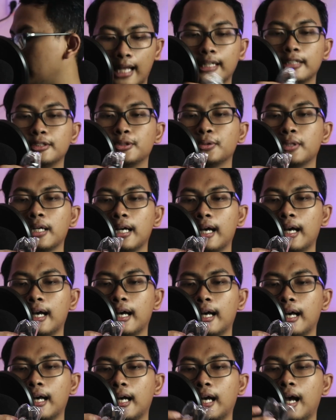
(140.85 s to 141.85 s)
Ada juga
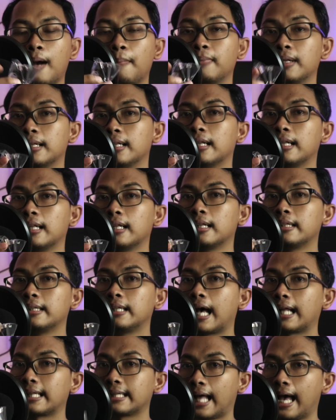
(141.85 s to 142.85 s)
kabel
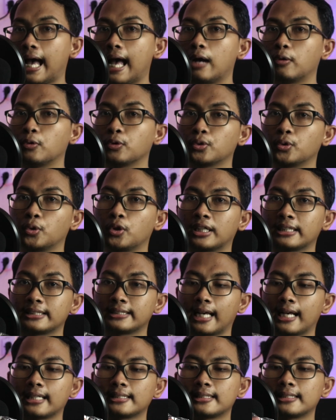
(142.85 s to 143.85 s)
data untuk
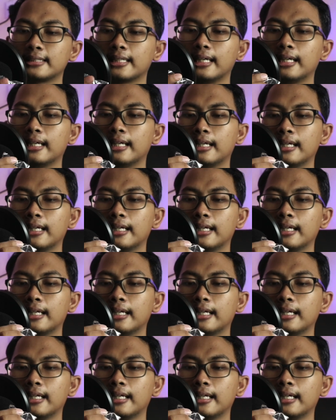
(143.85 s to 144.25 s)
ngecas.